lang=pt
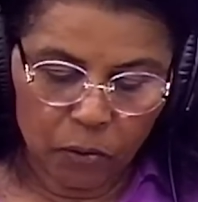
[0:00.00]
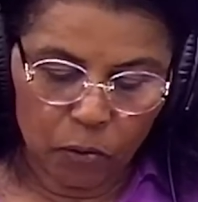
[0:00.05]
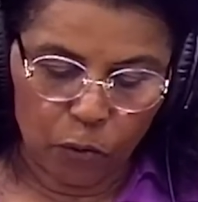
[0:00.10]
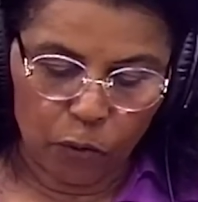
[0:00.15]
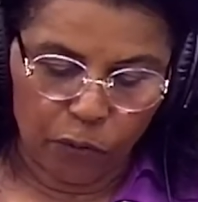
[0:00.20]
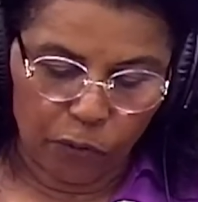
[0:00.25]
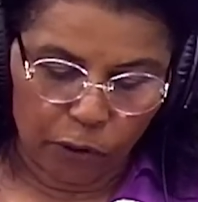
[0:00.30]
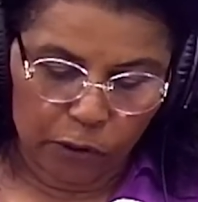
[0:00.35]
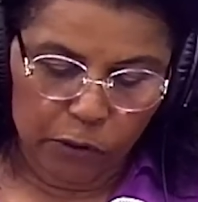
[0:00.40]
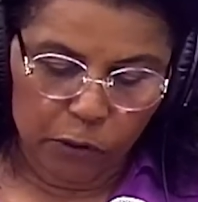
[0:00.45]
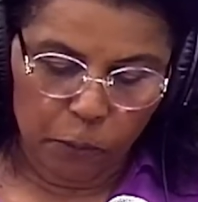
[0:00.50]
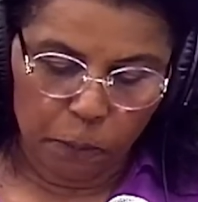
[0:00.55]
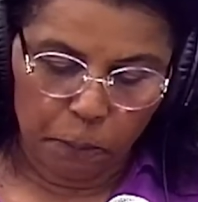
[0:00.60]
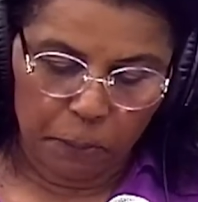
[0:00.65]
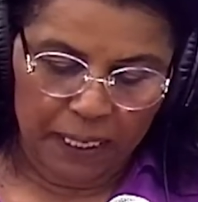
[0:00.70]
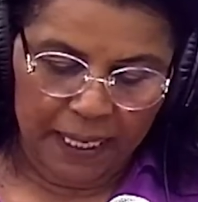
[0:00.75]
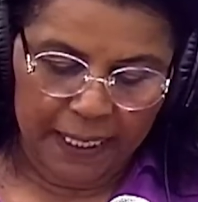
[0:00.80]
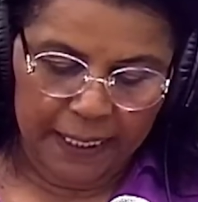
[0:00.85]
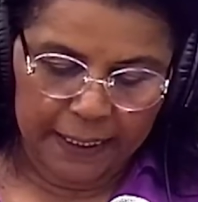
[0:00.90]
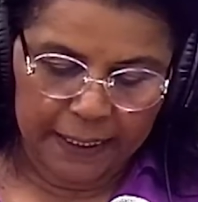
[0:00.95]
o vosso
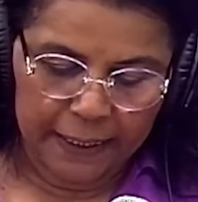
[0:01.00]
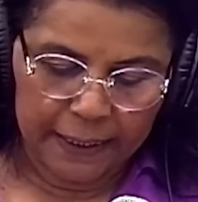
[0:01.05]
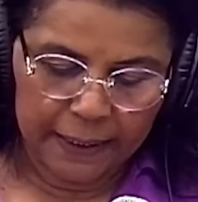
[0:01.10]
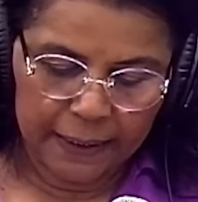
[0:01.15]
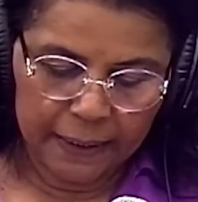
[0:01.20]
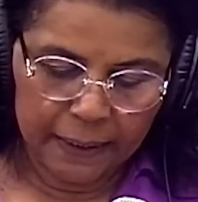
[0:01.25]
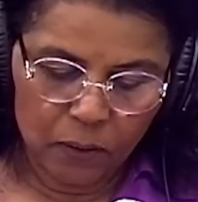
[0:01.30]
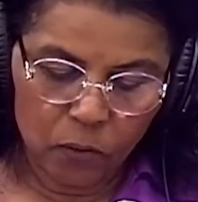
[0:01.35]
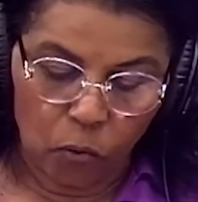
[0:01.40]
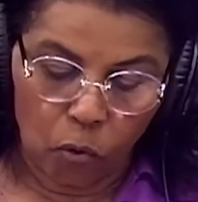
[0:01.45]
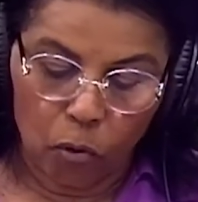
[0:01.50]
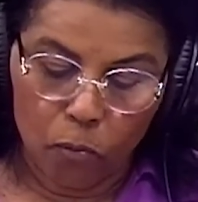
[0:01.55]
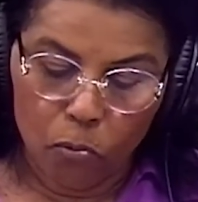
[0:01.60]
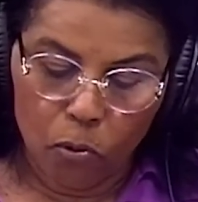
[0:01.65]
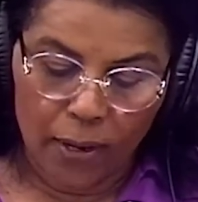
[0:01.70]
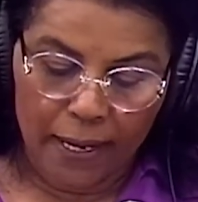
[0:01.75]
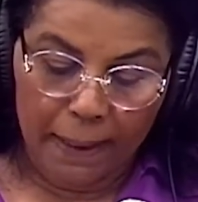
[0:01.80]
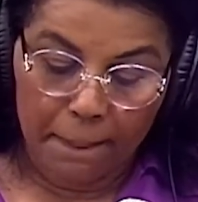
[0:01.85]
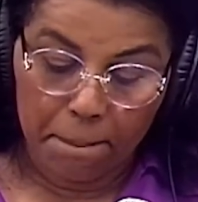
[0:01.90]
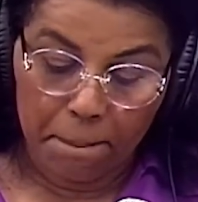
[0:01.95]
Pai,
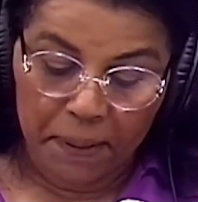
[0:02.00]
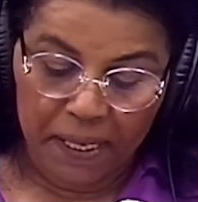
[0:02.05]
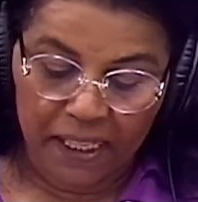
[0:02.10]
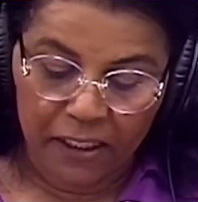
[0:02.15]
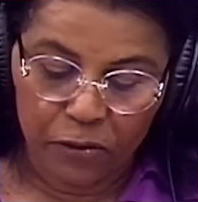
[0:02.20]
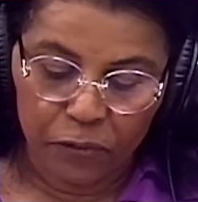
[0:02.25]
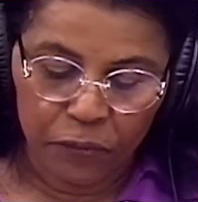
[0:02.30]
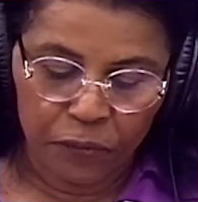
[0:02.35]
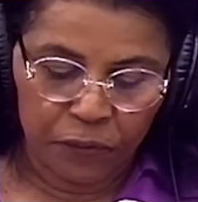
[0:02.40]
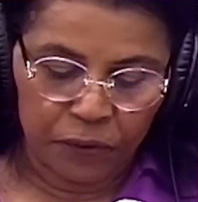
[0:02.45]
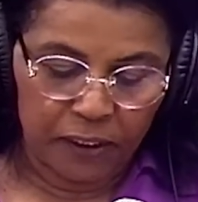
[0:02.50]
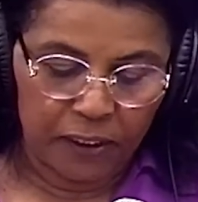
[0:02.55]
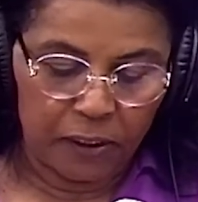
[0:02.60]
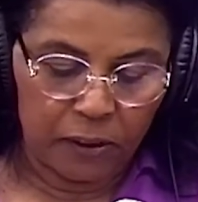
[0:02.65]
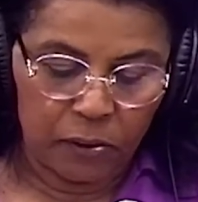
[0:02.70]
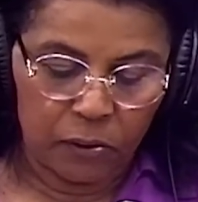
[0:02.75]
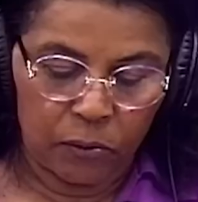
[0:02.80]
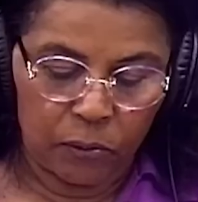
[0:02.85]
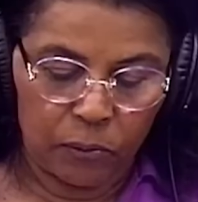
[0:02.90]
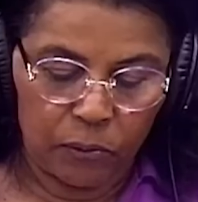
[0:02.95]
como é
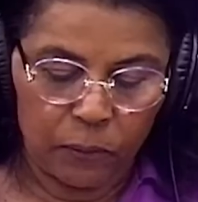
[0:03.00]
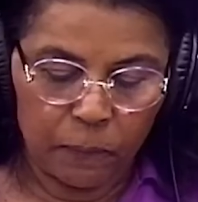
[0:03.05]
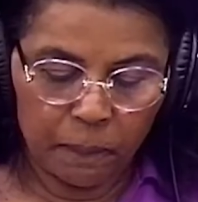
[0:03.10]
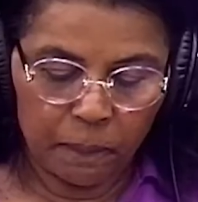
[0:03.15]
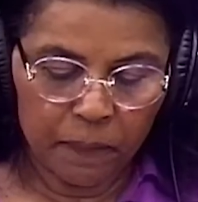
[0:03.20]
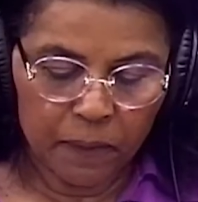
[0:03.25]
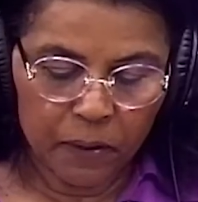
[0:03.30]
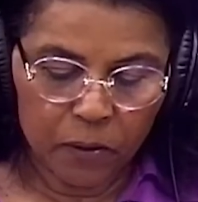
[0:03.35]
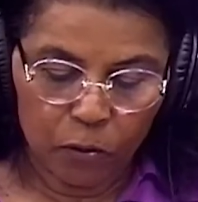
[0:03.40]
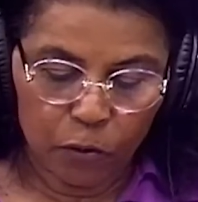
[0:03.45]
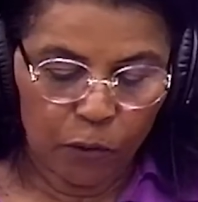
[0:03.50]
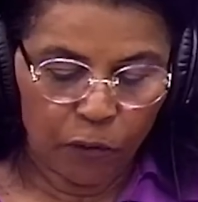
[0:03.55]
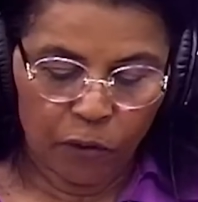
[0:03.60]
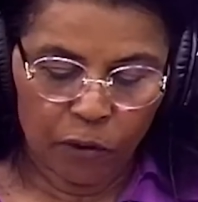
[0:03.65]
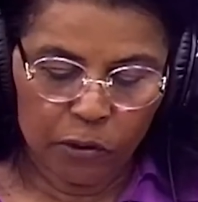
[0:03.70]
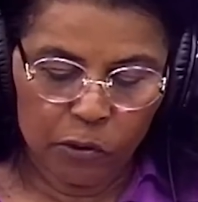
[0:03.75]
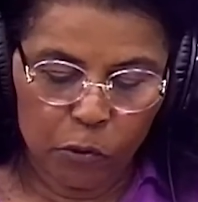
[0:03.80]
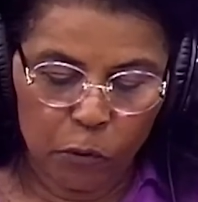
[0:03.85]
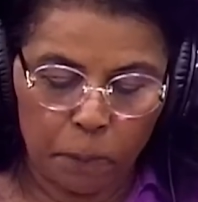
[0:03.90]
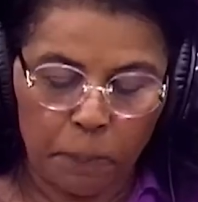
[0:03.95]
perfeito o
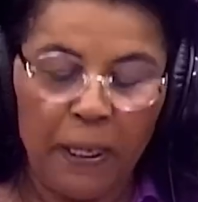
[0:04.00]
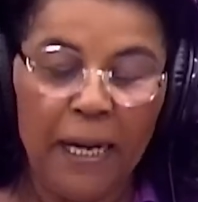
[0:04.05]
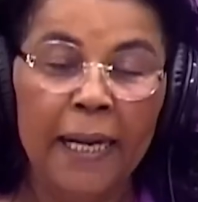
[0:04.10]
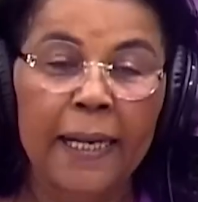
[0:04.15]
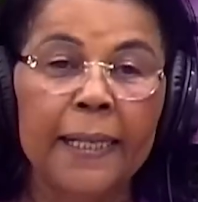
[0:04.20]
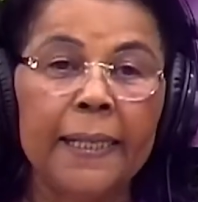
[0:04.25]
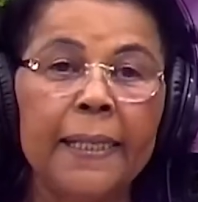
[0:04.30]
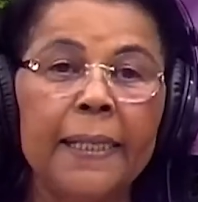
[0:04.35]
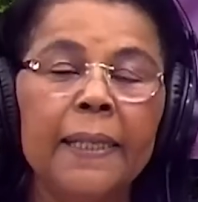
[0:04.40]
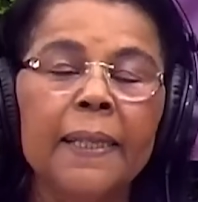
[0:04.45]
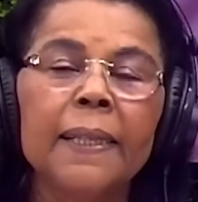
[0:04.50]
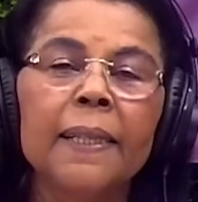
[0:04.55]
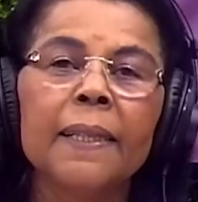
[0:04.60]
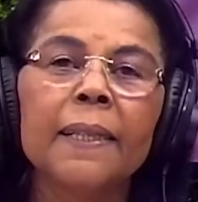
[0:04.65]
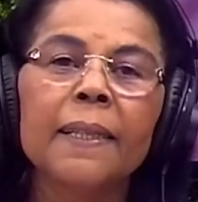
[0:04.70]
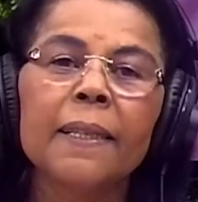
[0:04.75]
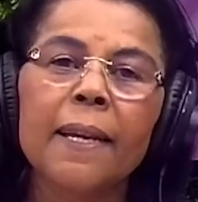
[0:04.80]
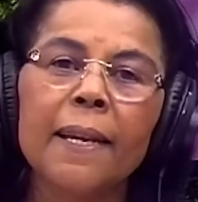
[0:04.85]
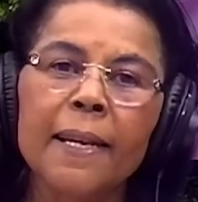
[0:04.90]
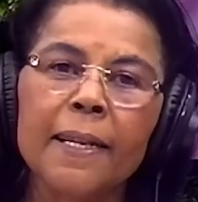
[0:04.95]
vosso Pai
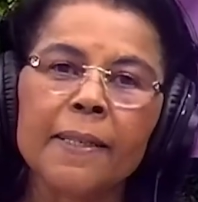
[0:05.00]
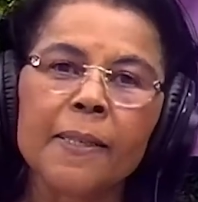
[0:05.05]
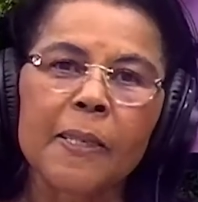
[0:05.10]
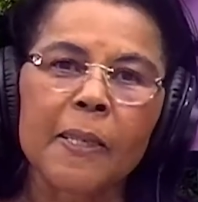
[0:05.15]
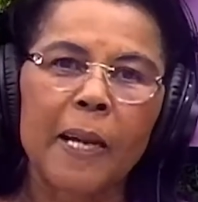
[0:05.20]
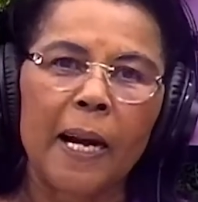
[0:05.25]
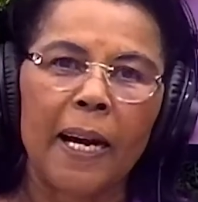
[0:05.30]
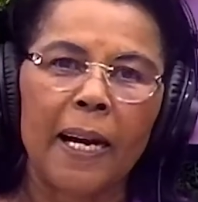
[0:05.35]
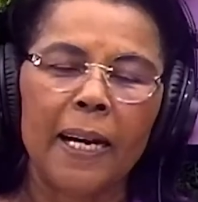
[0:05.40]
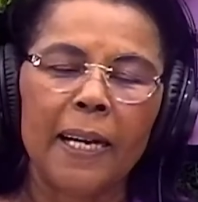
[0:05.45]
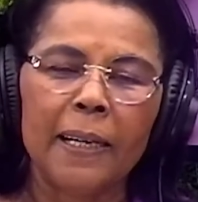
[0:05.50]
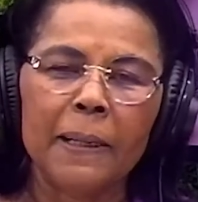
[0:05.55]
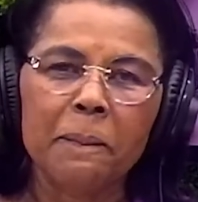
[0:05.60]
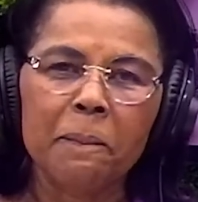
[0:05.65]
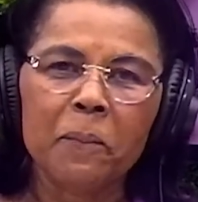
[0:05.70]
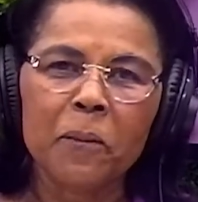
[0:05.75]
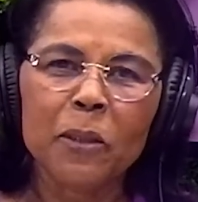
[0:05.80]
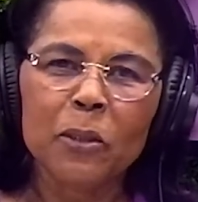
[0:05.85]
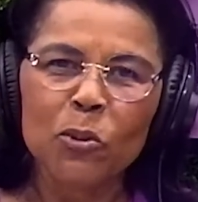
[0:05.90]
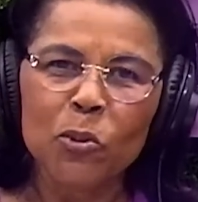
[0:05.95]
que está
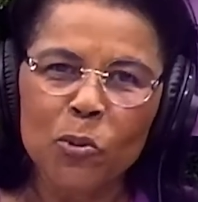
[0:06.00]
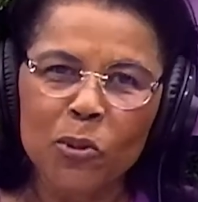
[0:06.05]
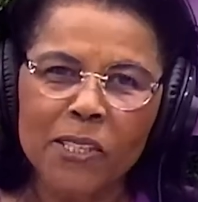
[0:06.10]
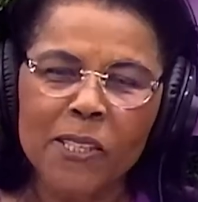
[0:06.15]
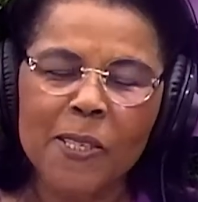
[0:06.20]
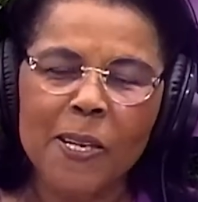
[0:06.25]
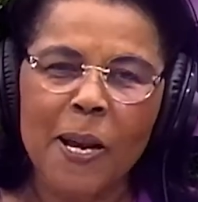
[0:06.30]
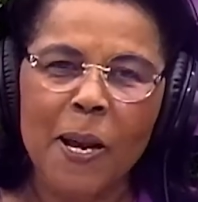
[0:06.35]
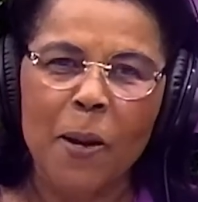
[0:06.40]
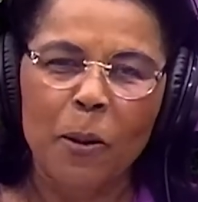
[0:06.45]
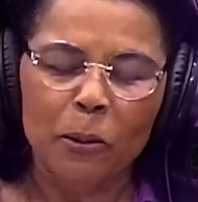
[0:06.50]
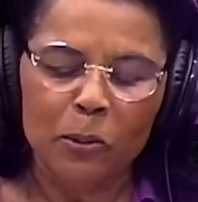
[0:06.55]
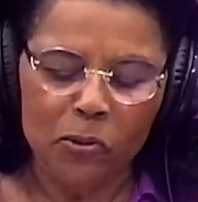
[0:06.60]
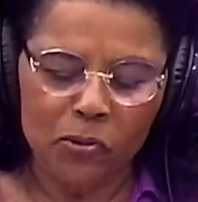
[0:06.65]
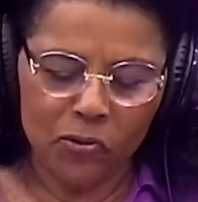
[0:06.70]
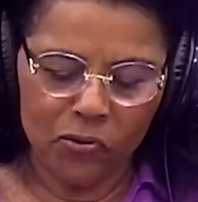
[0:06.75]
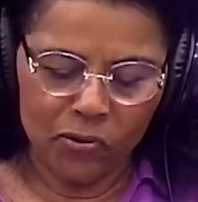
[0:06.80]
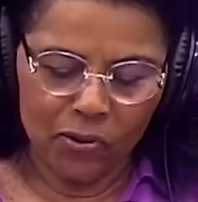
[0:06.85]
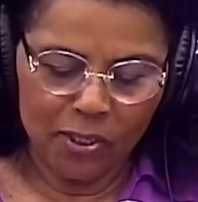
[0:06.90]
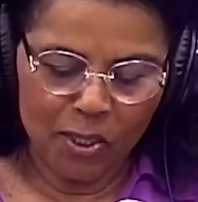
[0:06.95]
nos
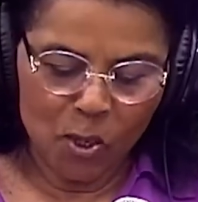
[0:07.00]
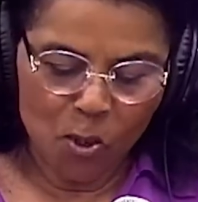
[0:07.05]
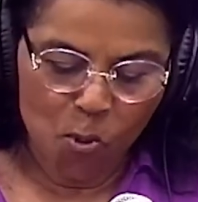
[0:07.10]
céus.